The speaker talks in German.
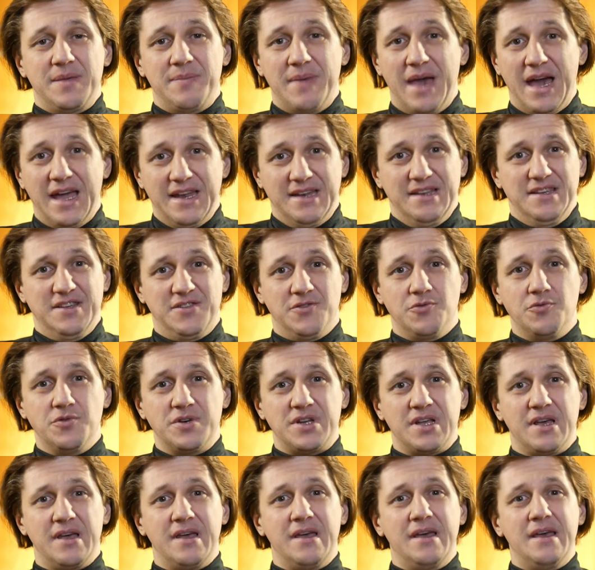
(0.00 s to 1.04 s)
Mehrheit nicht tut.
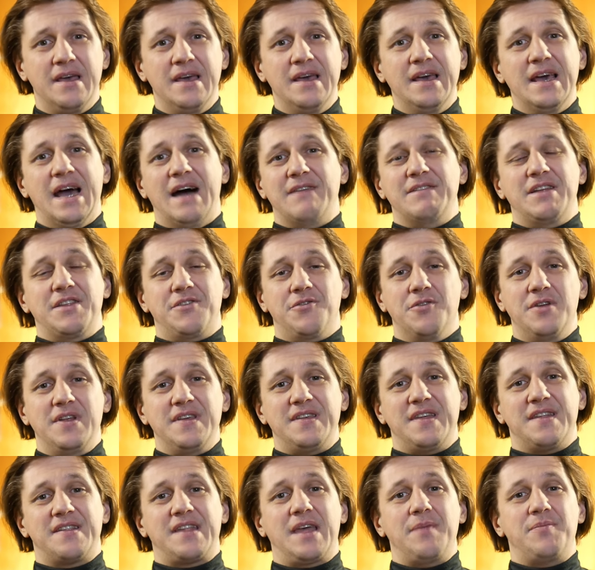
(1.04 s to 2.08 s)
Aber natürlich,
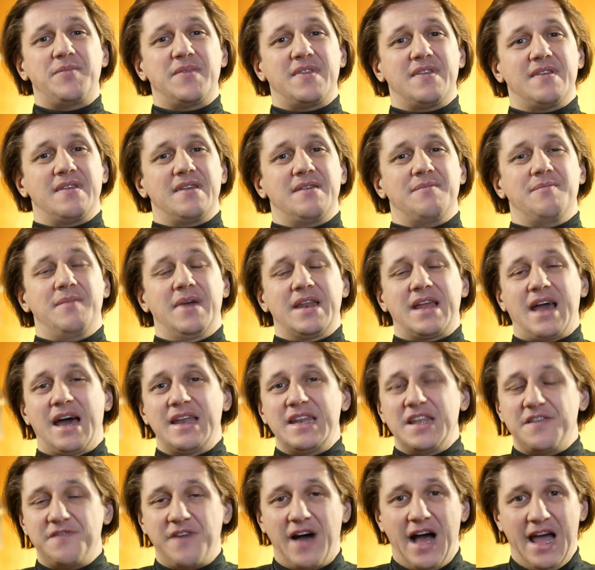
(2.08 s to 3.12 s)
es gibt, man kann
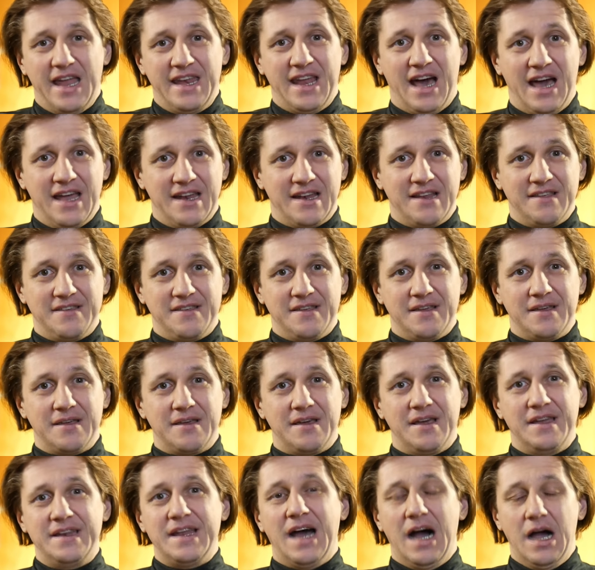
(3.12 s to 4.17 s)
nicht vereinheitlichen.
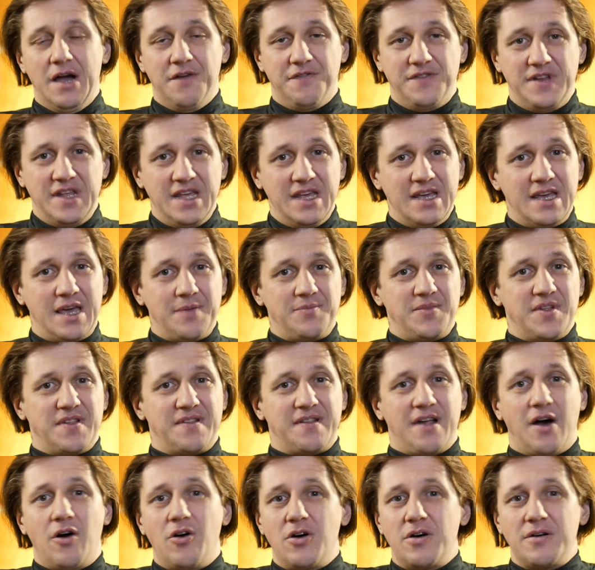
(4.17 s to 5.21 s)
In der AfD gibt
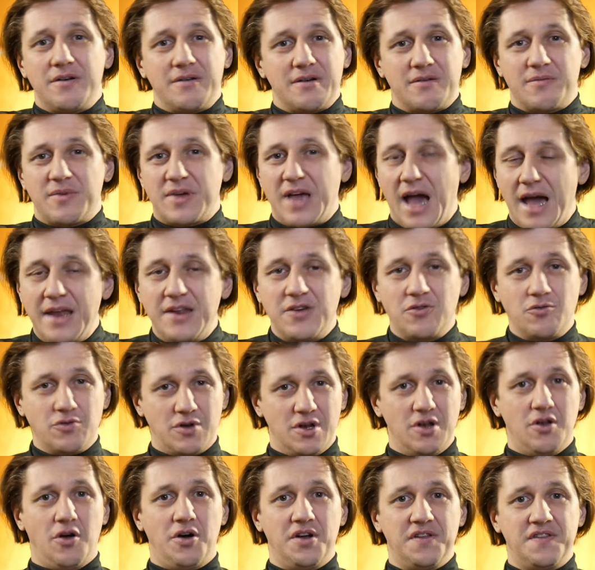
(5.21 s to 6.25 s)
es auch keine guten
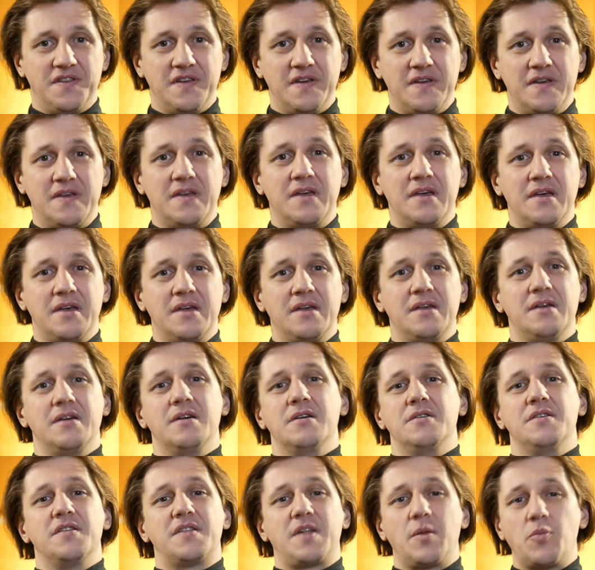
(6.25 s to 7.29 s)
Leute
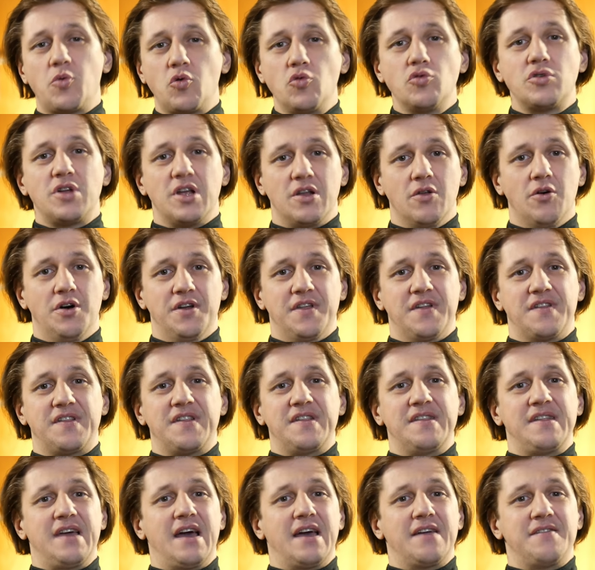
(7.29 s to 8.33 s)
und es gibt gute Leute.
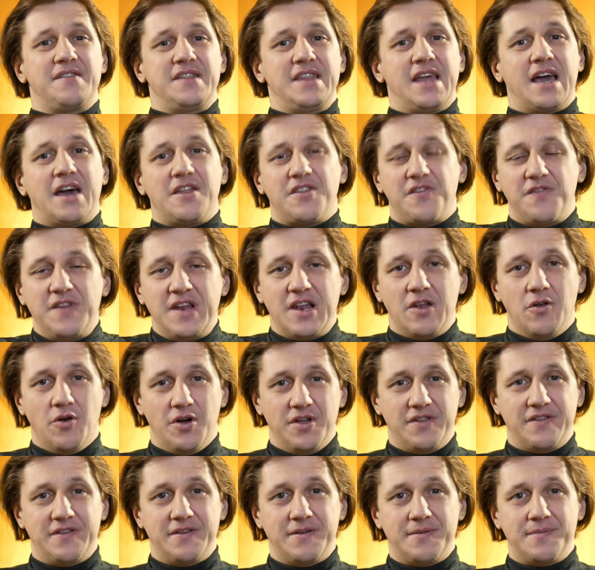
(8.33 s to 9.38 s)
Es, ja, es sind ja ganz viele
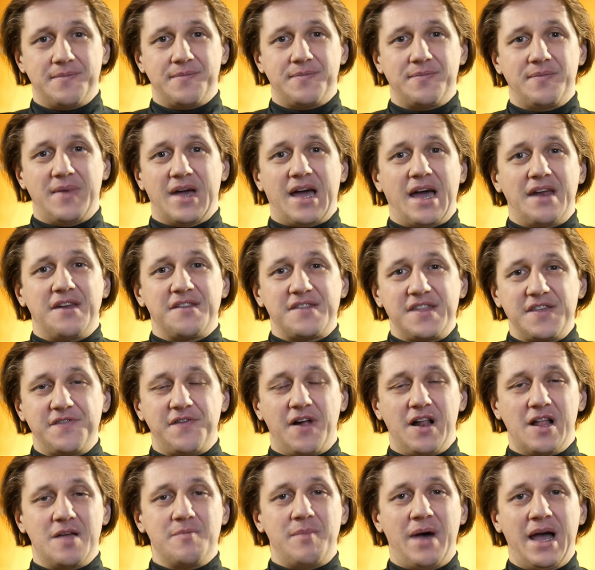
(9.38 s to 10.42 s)
Leute. Man kann es nicht
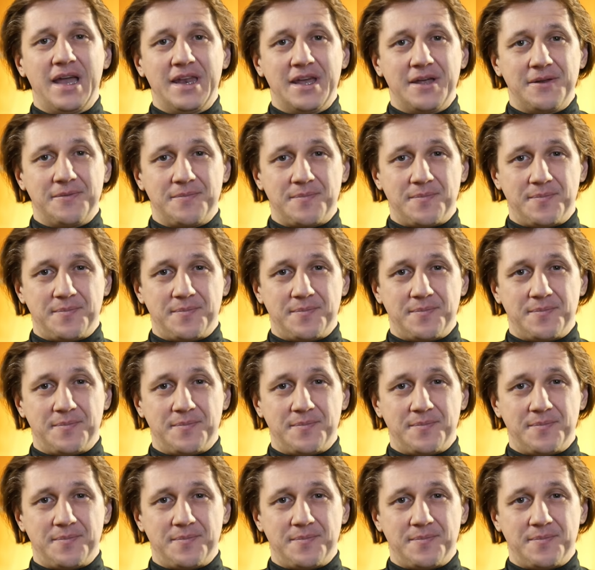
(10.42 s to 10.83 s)
verallgemeinern.